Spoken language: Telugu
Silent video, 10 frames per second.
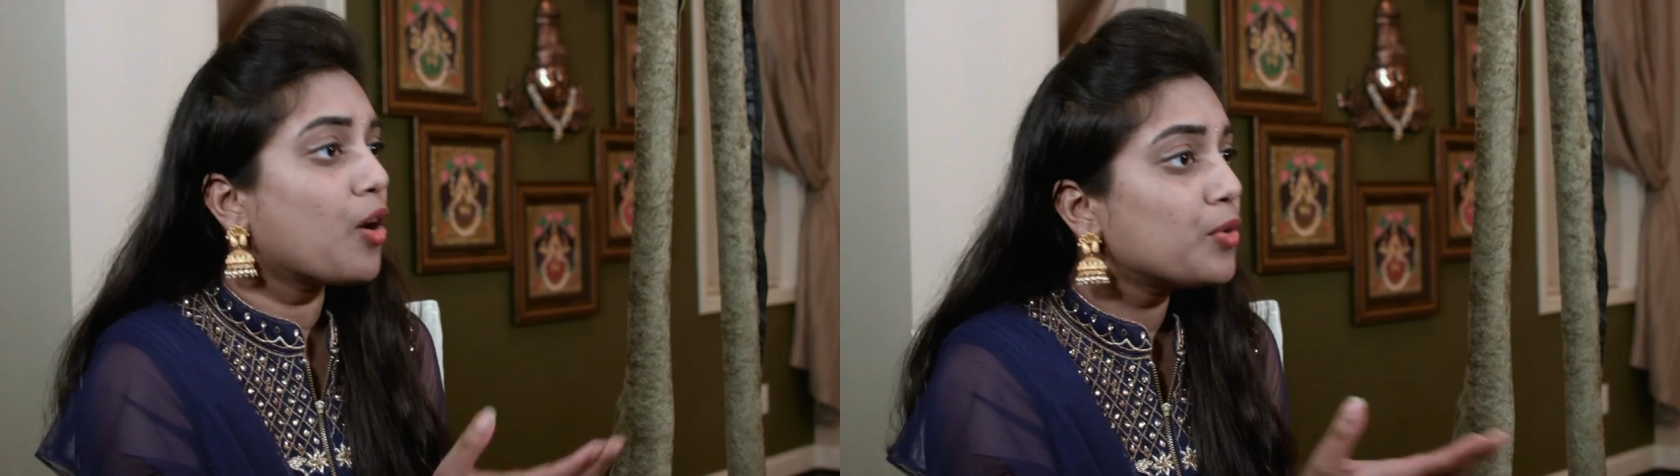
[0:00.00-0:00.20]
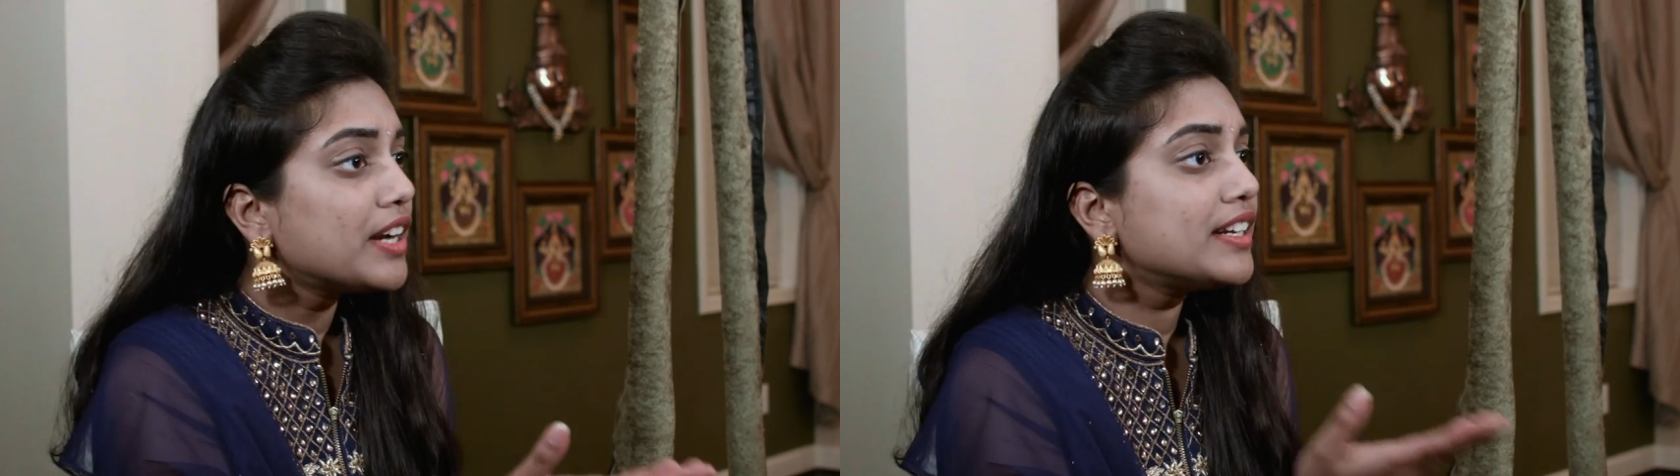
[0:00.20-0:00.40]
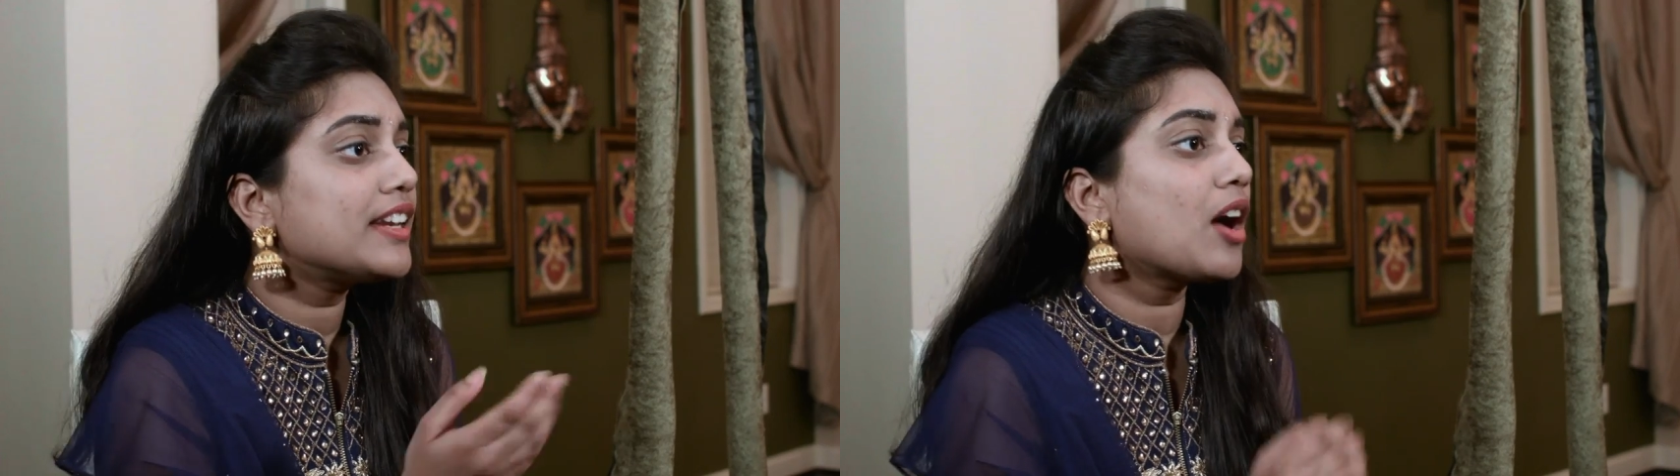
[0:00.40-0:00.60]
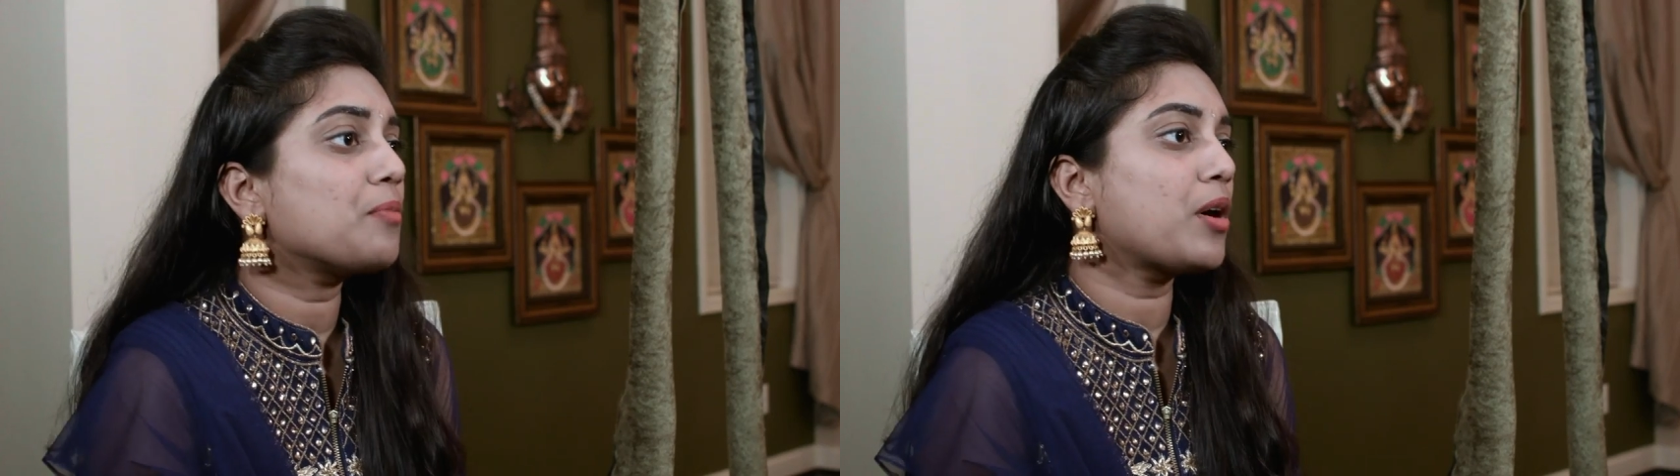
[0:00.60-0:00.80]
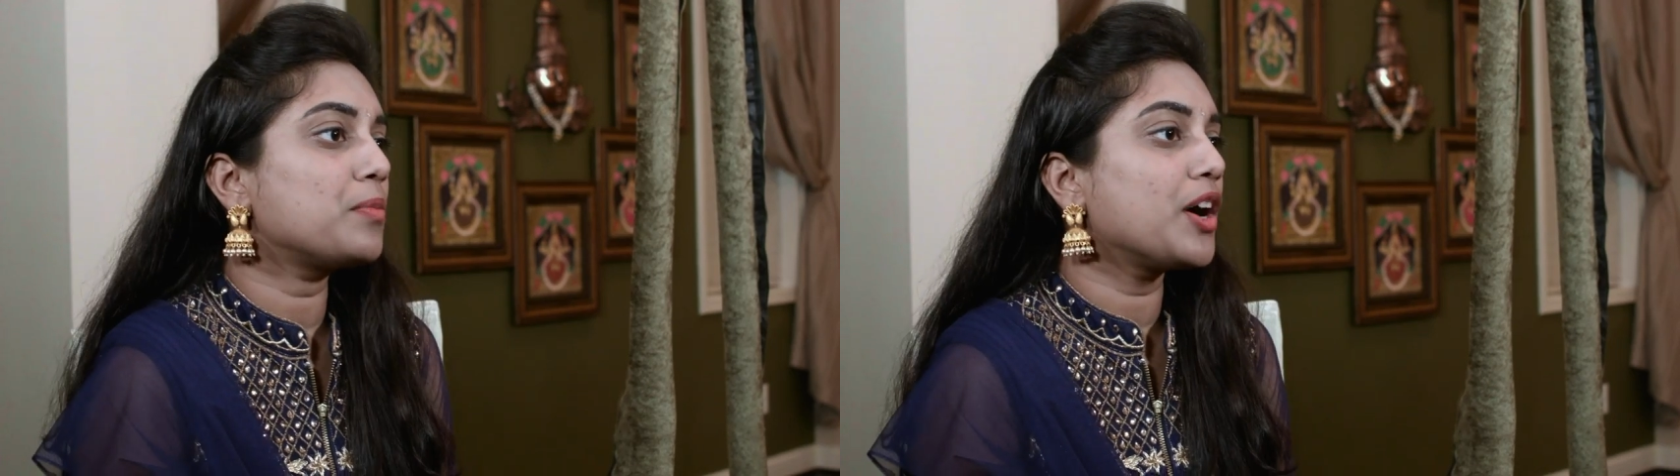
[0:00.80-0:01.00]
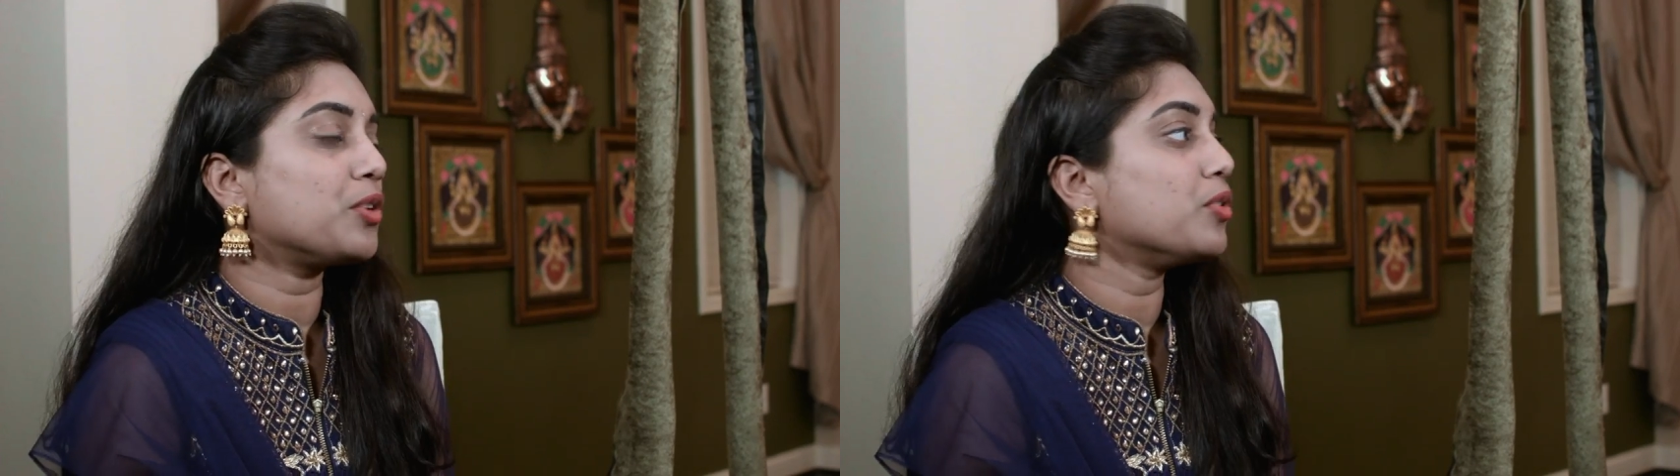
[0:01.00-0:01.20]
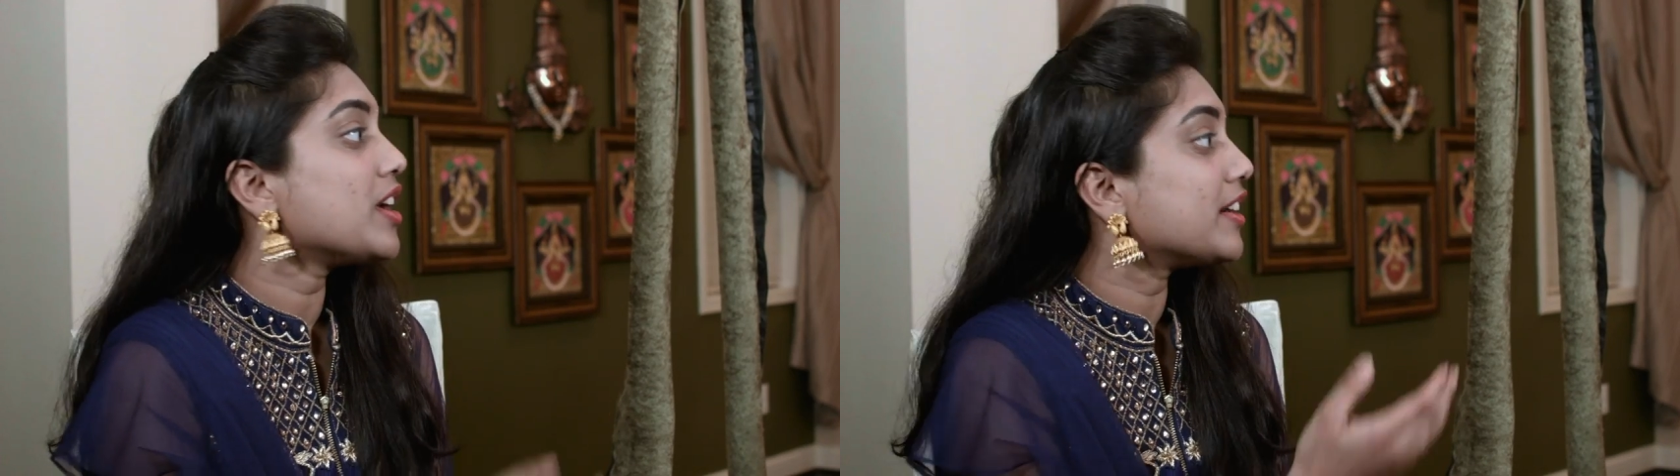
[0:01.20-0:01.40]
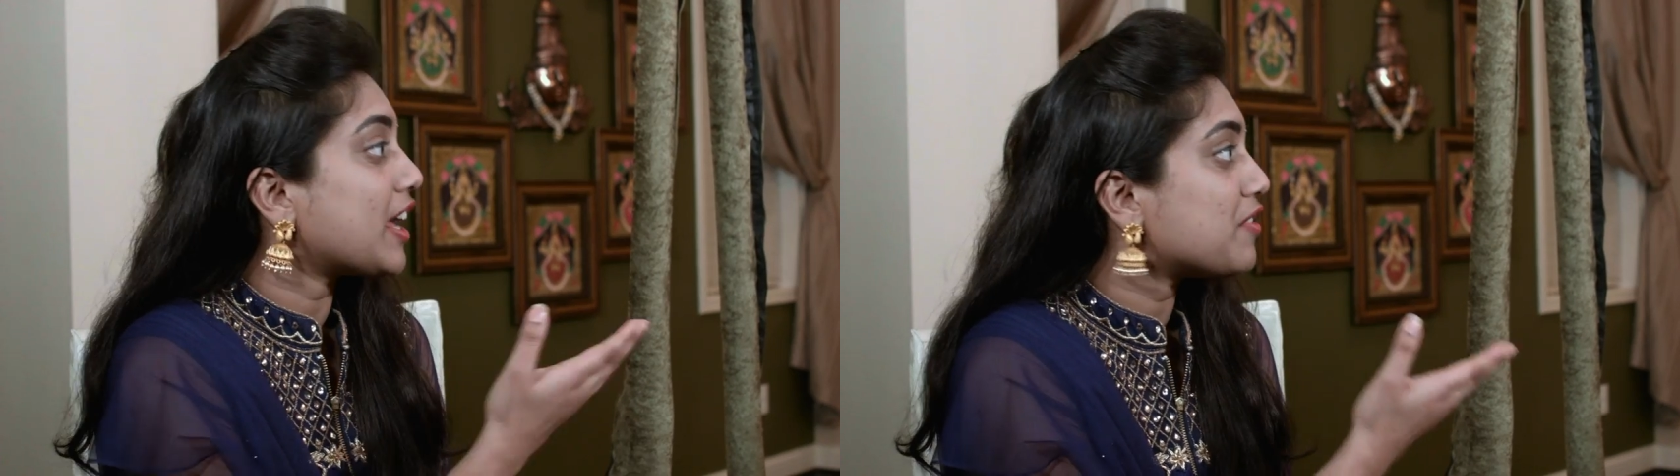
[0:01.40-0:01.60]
అవునండి రాంబాబు గారు